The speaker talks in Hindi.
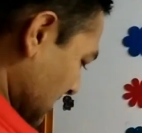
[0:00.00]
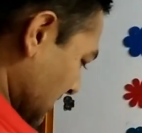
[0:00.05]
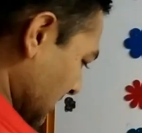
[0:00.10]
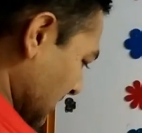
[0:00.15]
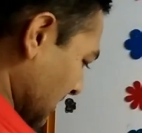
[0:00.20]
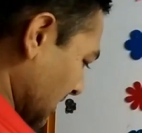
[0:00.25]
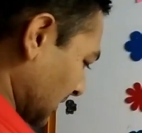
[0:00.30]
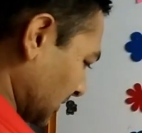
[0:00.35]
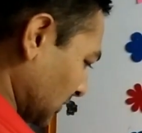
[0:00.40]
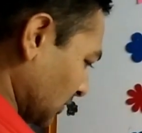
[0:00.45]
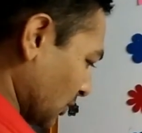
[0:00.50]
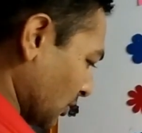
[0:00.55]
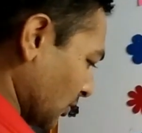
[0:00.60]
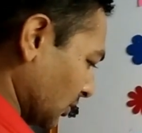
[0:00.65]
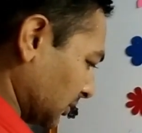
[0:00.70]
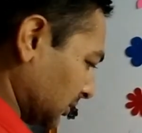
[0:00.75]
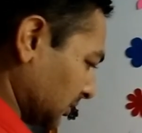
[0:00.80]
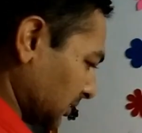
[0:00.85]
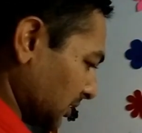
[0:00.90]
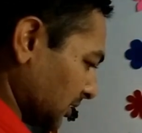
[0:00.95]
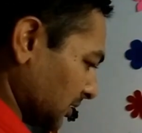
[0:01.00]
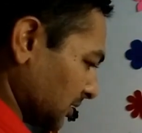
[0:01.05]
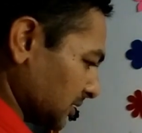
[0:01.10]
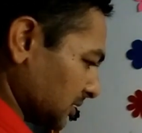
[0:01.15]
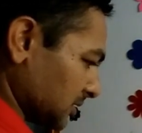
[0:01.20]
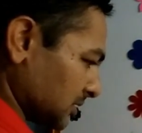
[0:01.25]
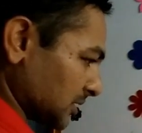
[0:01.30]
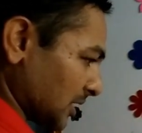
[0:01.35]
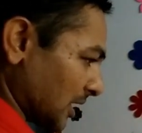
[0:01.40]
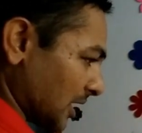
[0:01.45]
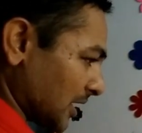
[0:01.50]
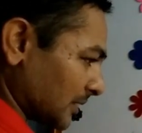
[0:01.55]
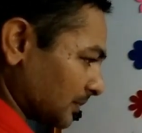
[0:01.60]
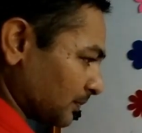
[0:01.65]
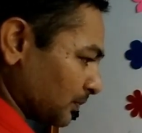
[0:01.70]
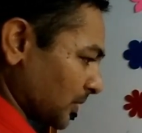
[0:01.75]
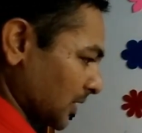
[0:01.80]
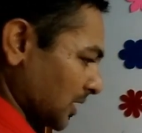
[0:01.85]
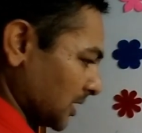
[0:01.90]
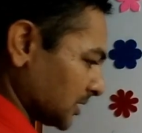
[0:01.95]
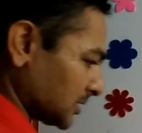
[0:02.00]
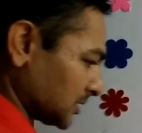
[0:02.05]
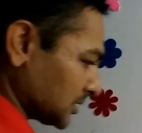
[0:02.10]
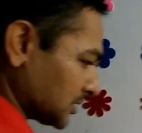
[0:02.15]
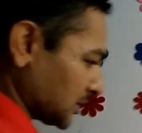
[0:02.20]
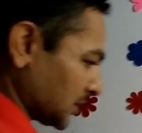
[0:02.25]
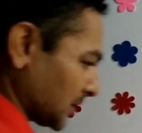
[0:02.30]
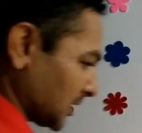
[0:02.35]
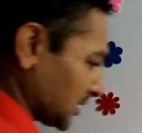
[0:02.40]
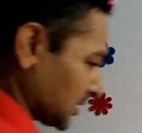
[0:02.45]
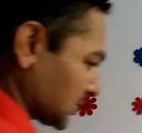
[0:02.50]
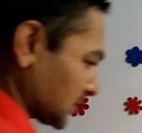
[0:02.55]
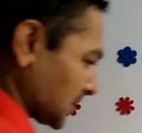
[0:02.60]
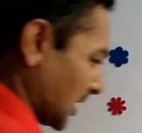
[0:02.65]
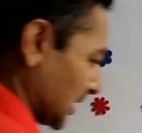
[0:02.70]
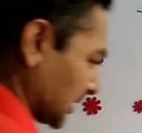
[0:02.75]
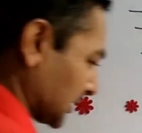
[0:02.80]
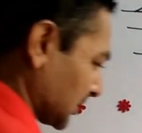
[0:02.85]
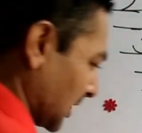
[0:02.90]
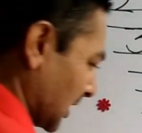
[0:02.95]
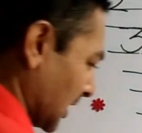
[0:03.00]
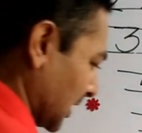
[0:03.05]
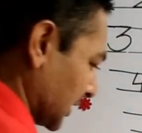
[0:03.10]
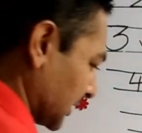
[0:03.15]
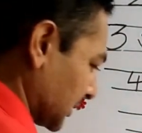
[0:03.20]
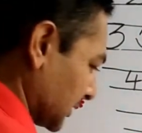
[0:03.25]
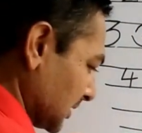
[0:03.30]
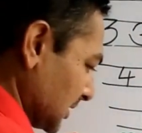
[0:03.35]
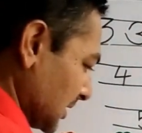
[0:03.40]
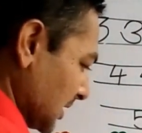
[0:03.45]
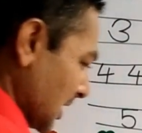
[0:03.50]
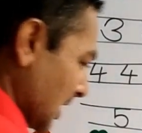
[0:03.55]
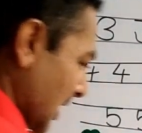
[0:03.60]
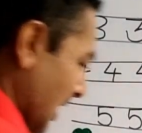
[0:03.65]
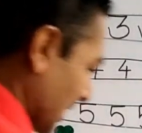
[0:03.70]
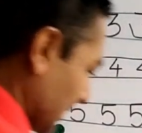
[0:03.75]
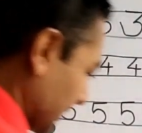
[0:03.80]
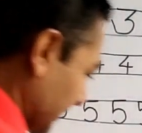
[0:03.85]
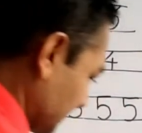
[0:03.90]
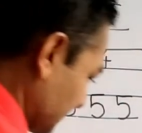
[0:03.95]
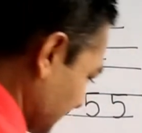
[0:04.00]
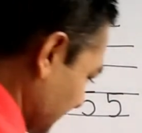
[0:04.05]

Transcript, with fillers: एक दो तीन चार पाँच छ सात आठ आठ कैसे